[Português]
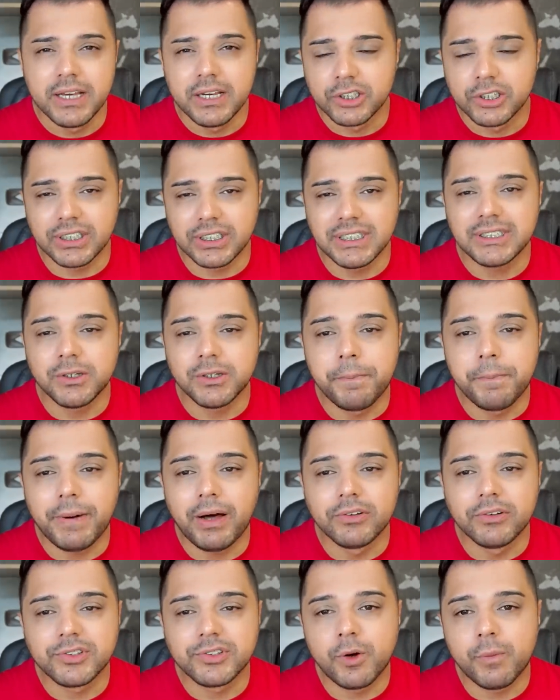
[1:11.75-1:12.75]
Só em São
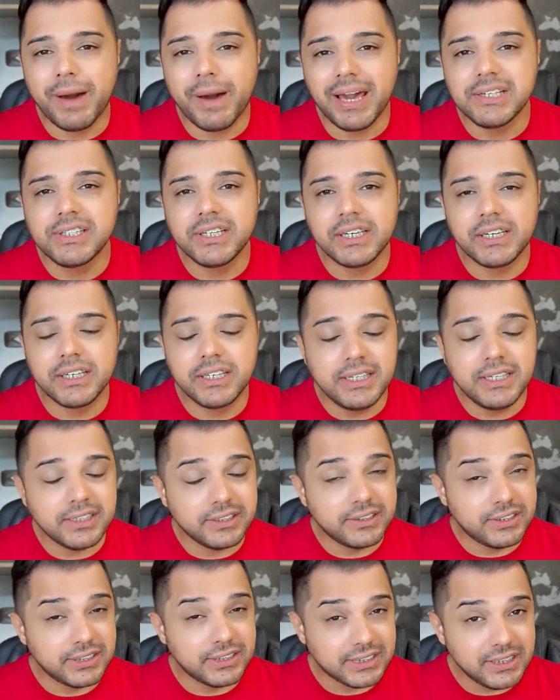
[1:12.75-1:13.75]
Paulo são mais de,
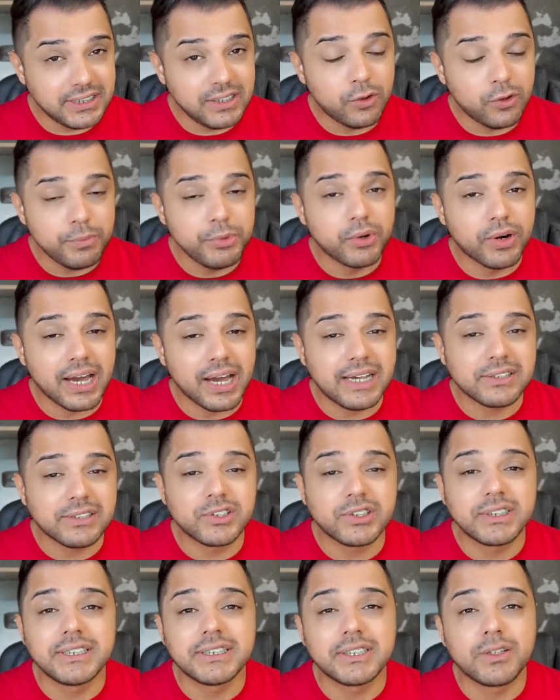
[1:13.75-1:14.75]
de 5 mil
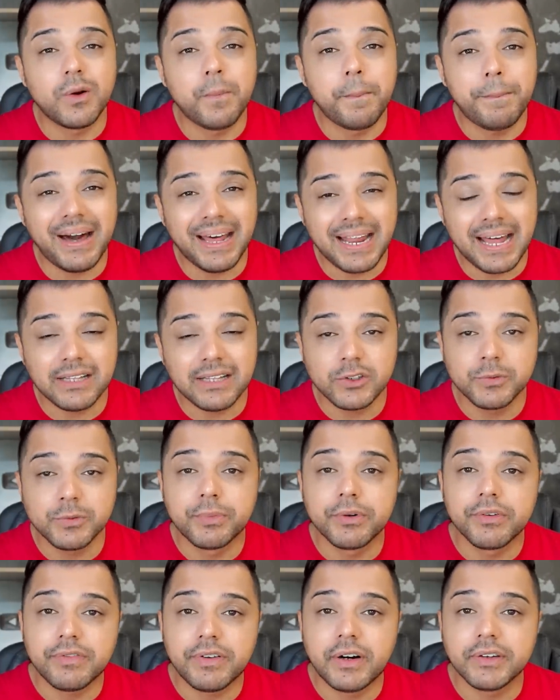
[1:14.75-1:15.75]
casos que estão parados
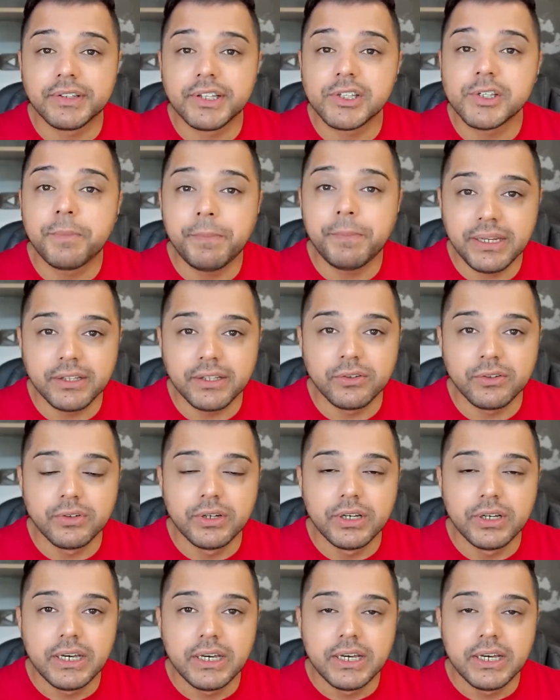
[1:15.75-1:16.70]
por falta de perito.